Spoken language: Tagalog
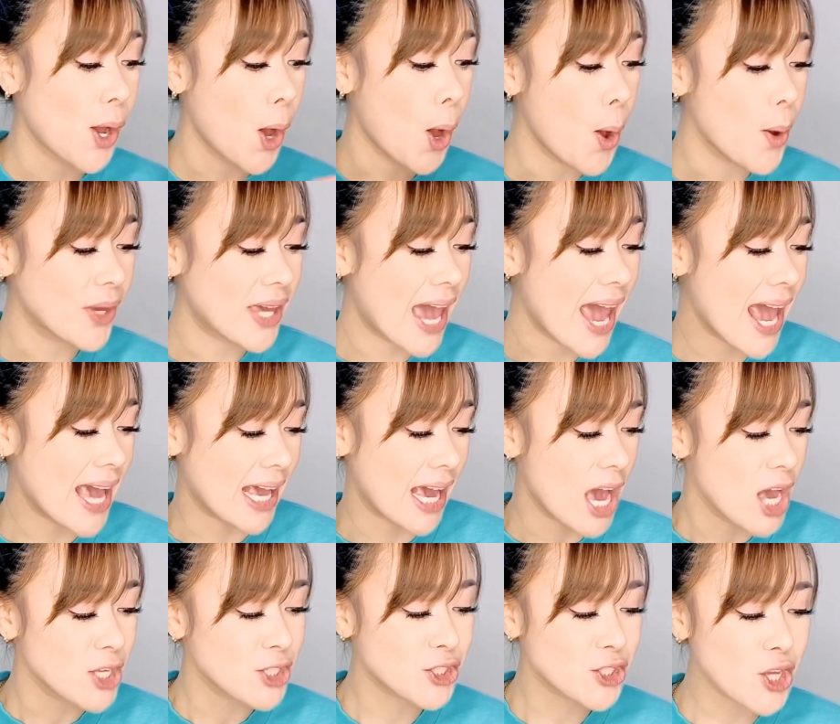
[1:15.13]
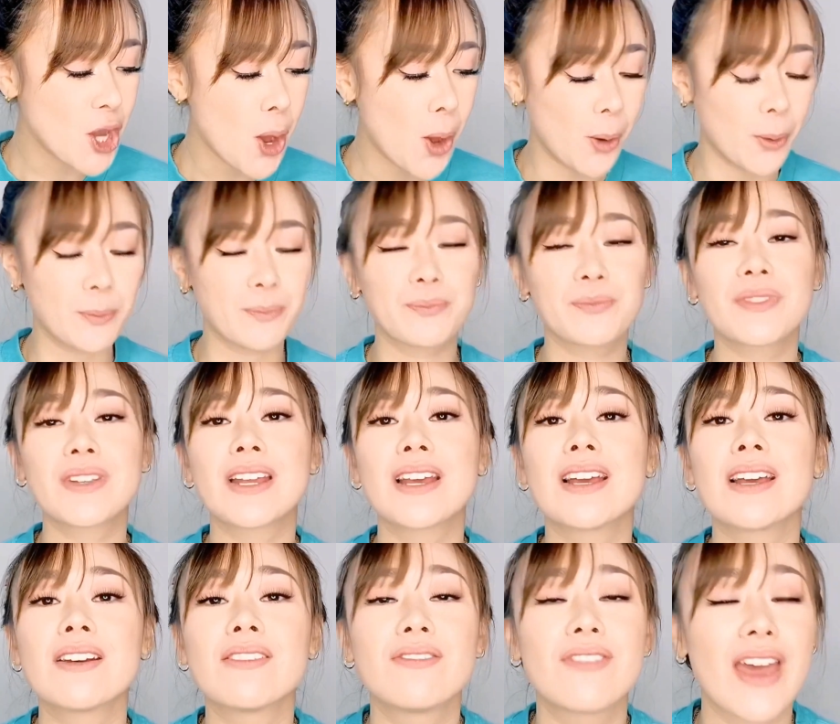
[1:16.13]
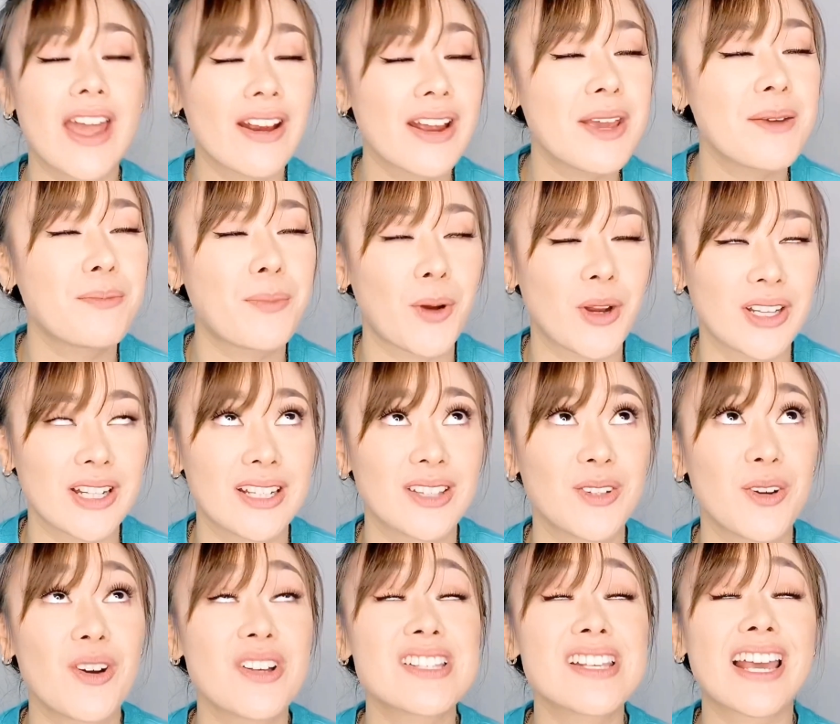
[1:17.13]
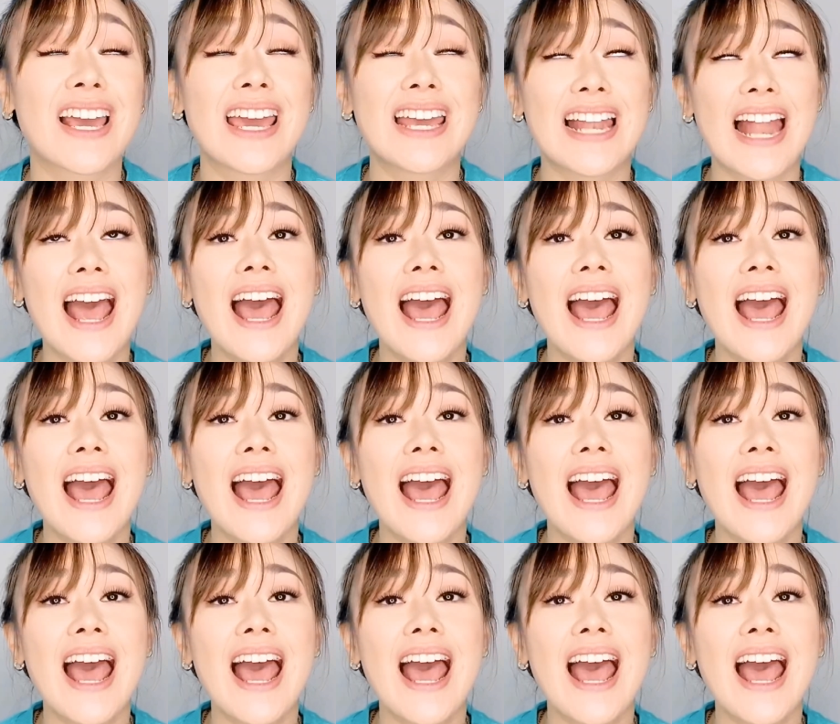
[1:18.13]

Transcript: Okay, so, very important to kasi kay